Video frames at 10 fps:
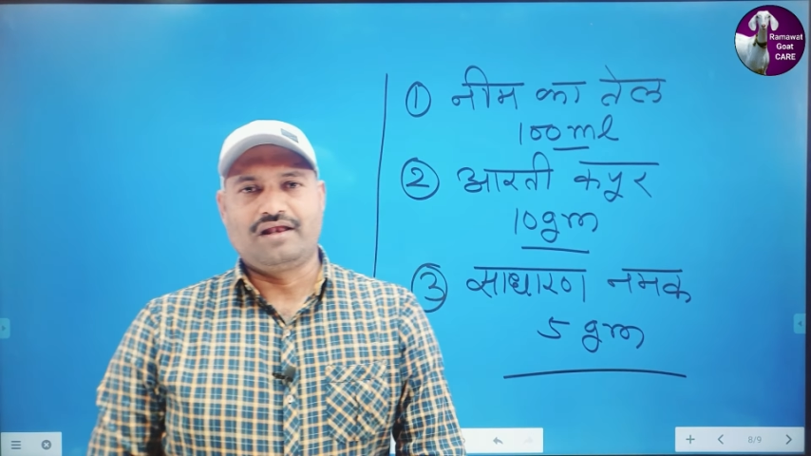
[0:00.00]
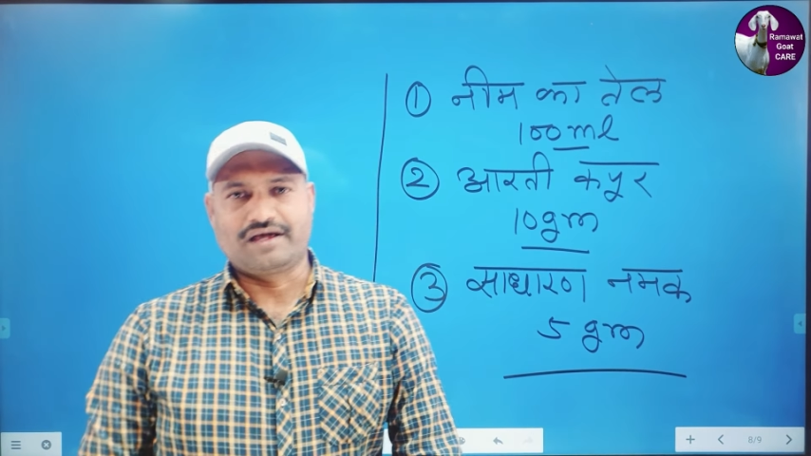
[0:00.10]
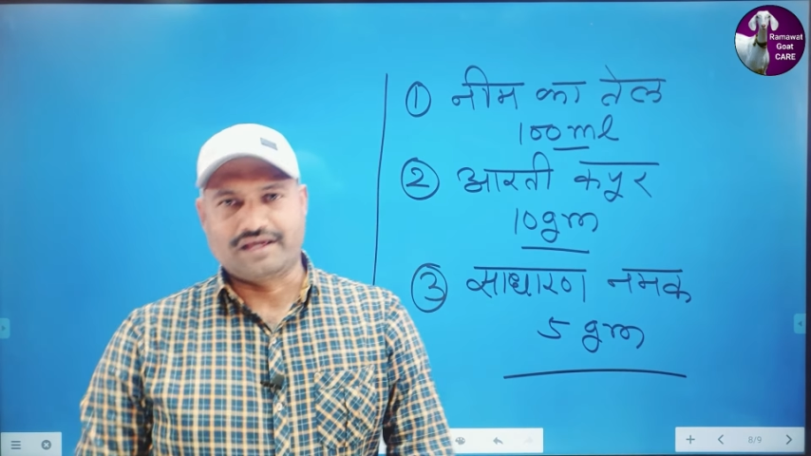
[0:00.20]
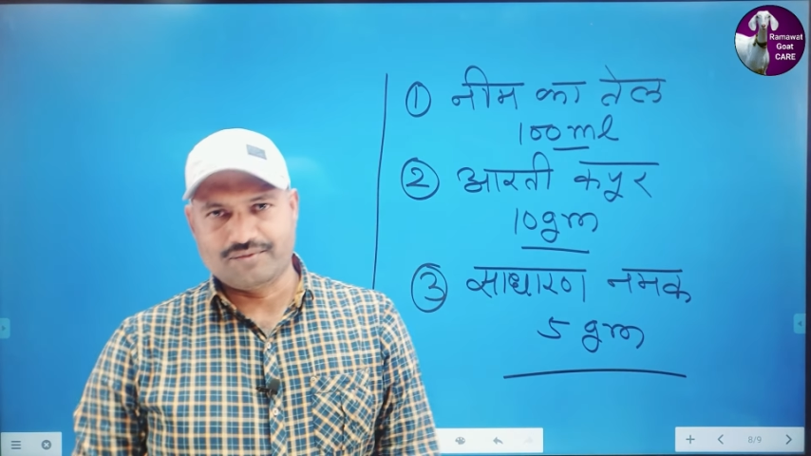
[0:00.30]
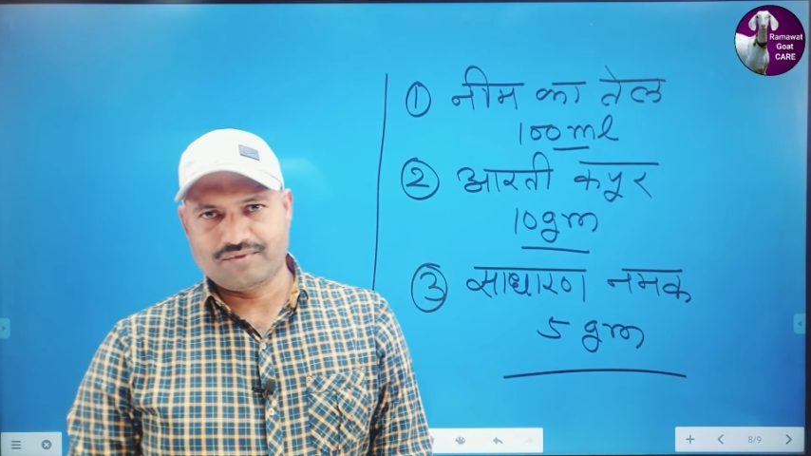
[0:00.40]

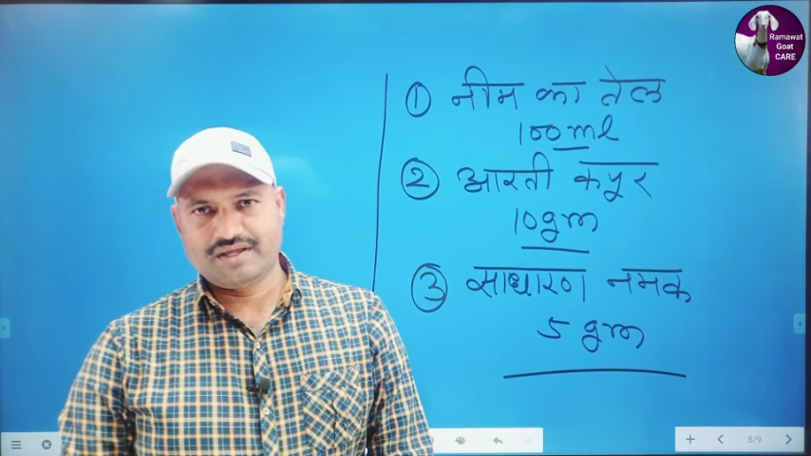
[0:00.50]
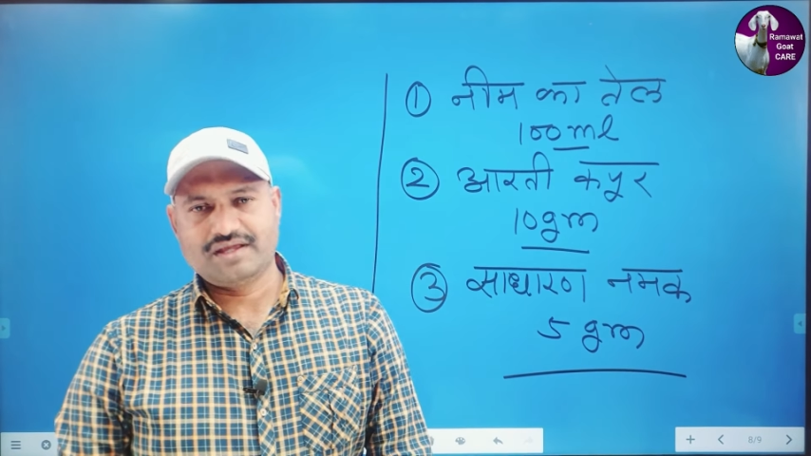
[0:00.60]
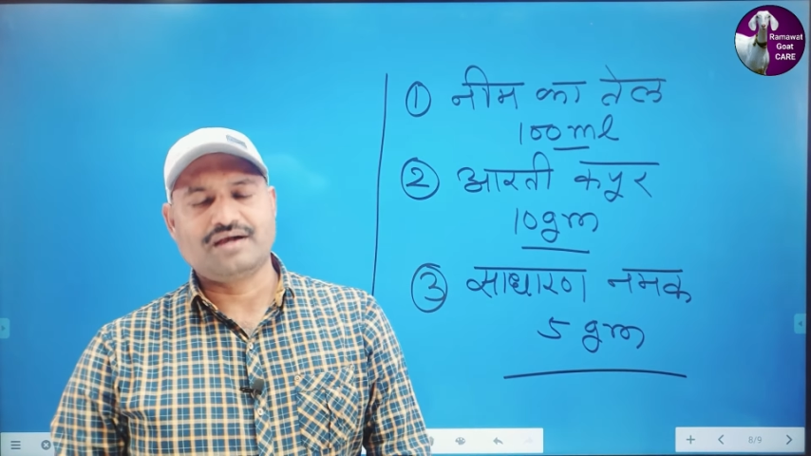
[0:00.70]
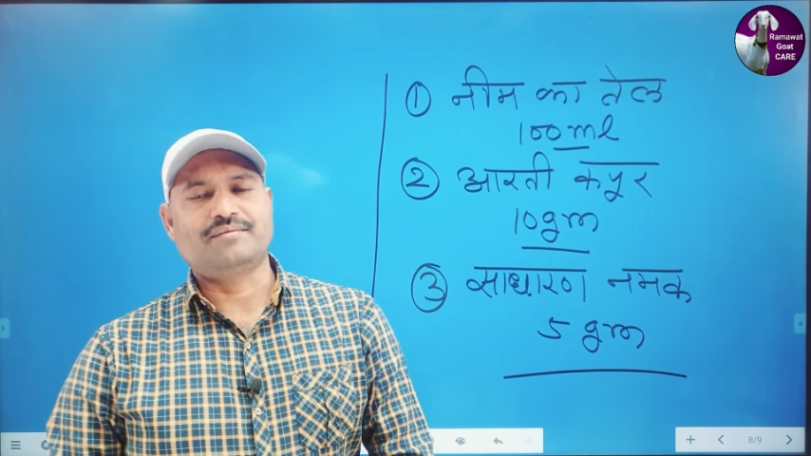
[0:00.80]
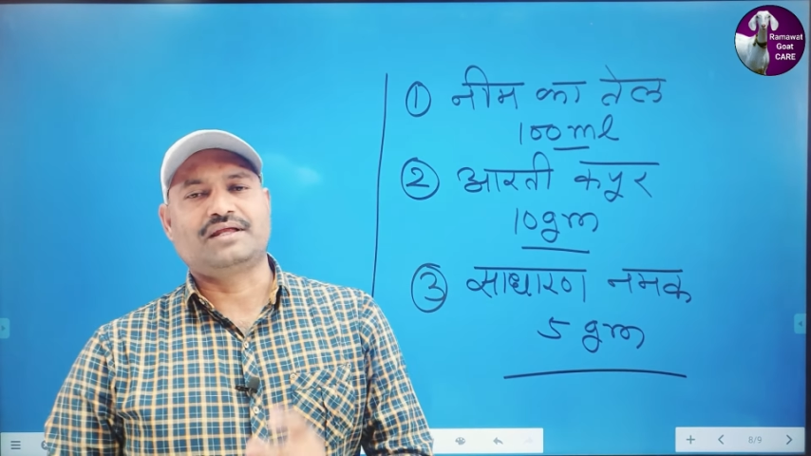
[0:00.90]
लगे हुए
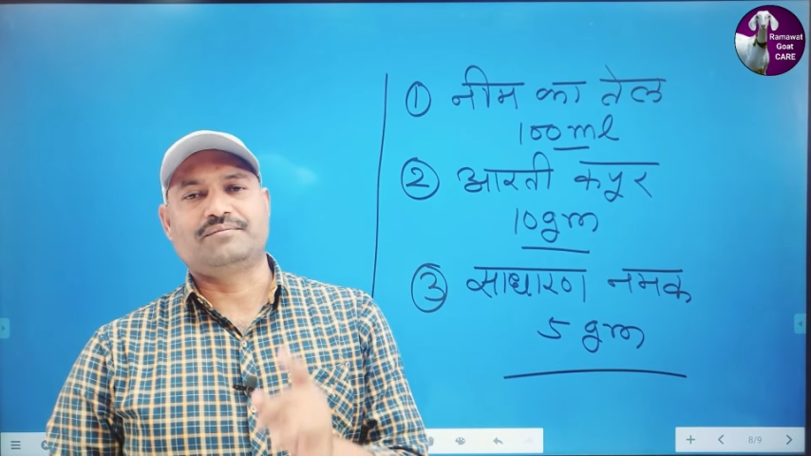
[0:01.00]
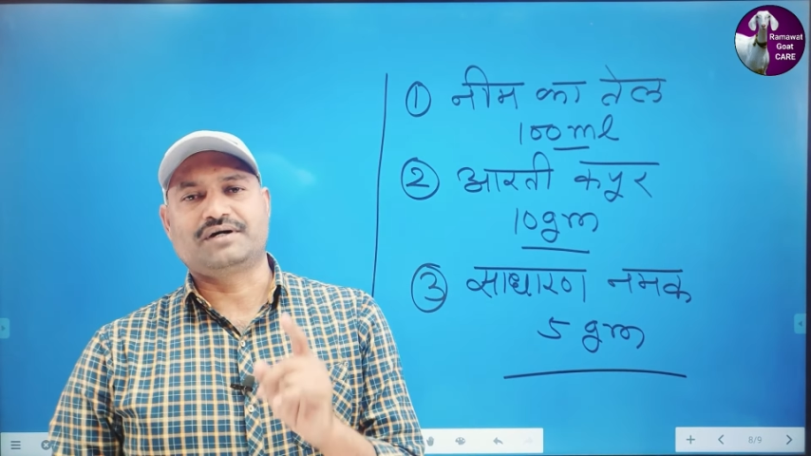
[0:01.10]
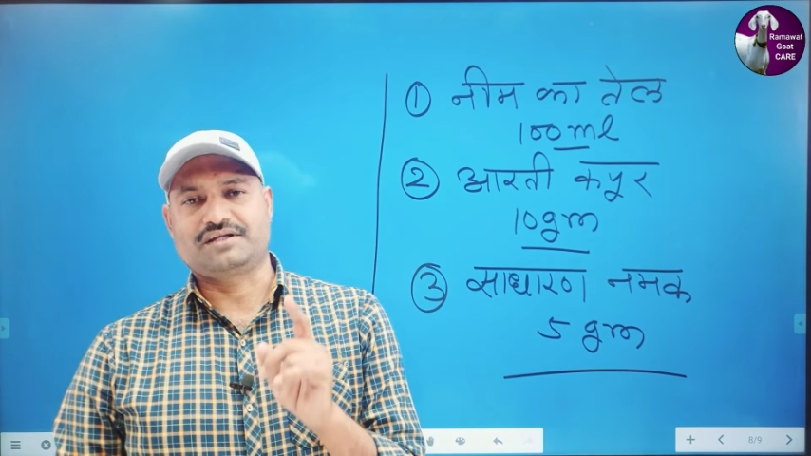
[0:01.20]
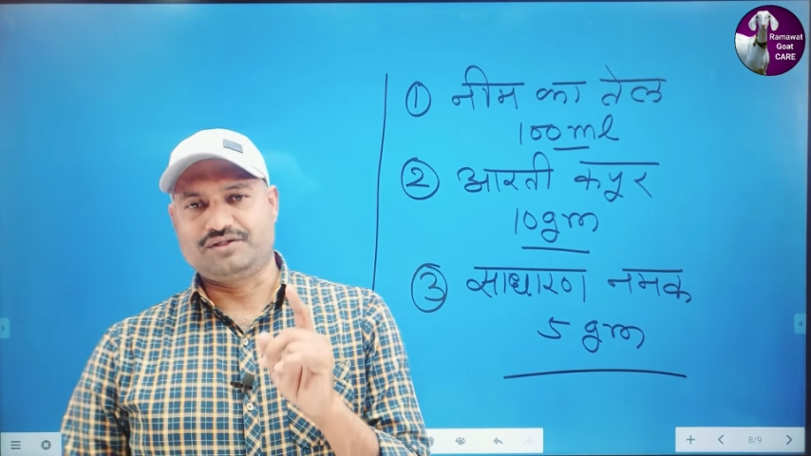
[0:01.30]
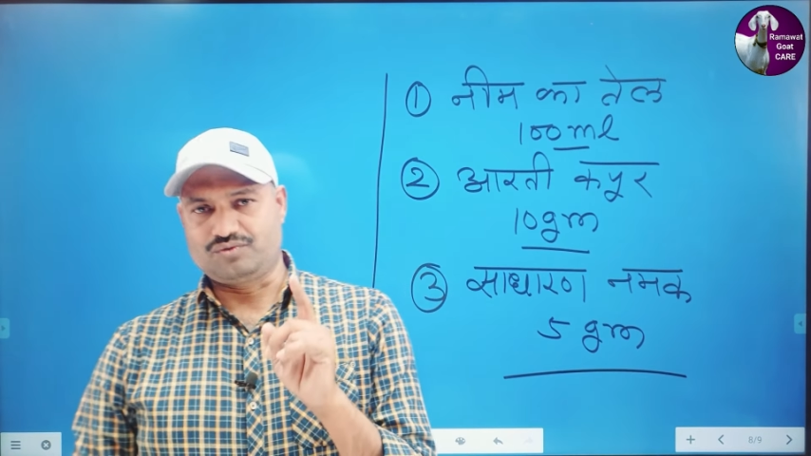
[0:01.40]
हैं हमारी
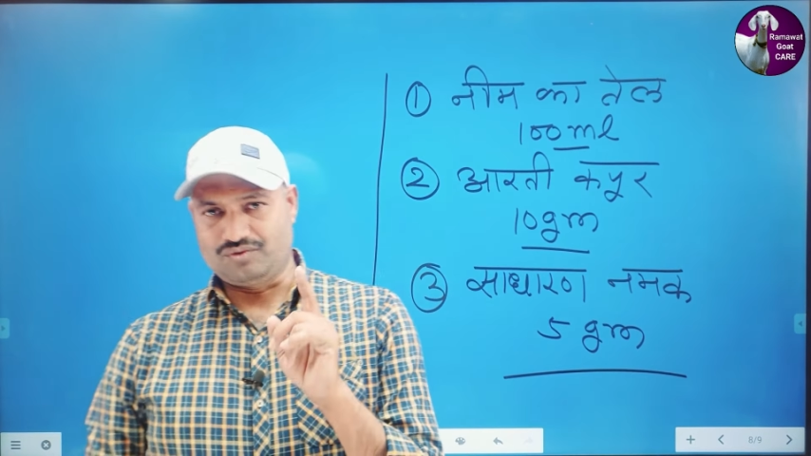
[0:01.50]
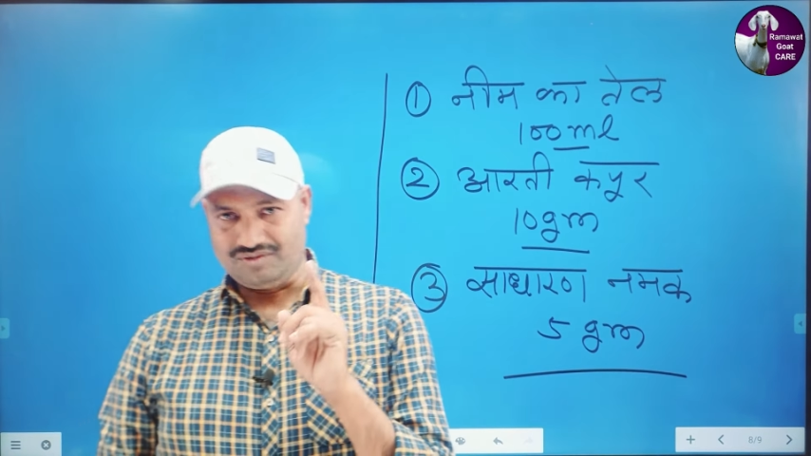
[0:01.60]
बकरी को